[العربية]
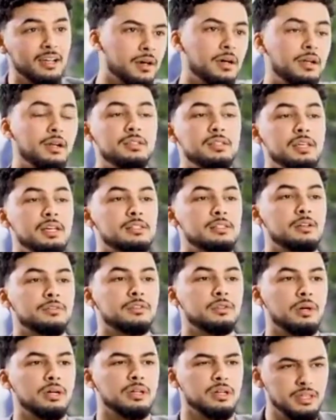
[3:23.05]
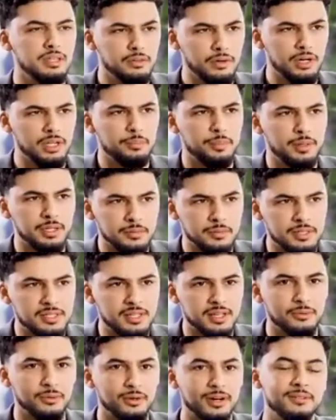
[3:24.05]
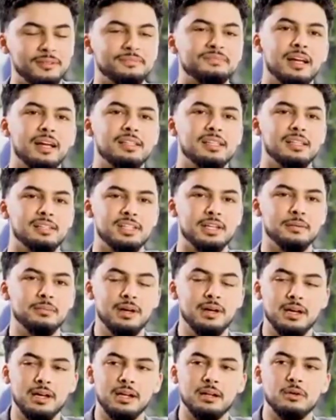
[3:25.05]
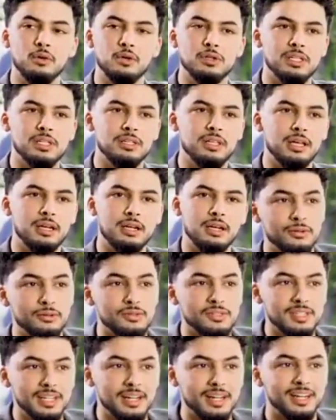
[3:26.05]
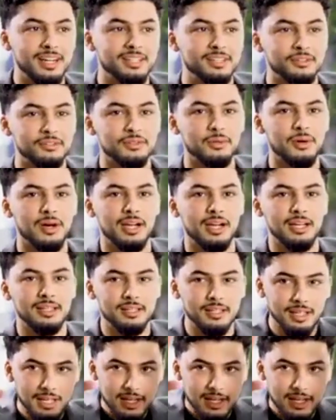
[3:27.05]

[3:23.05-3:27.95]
انا كنت نحط في الطواليت كنا في واحد البارتما صغيوره كنت نجيب الكرسي آه، ديال الكوزينه كنحطو في الطواليت